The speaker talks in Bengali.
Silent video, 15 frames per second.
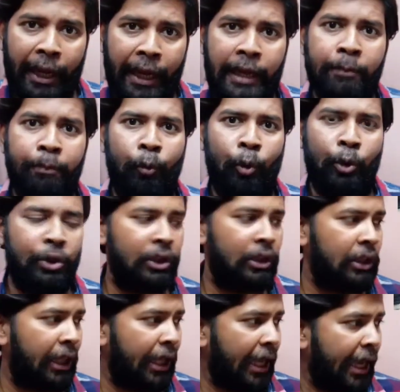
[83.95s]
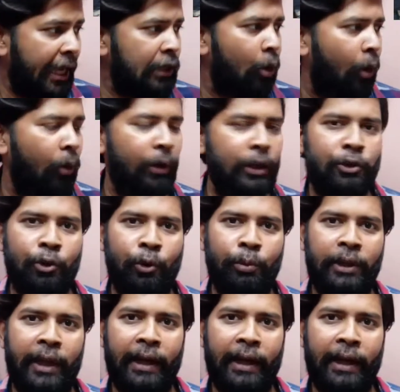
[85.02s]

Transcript: এই পরিস্থিতিতে এই ধরনের ছবি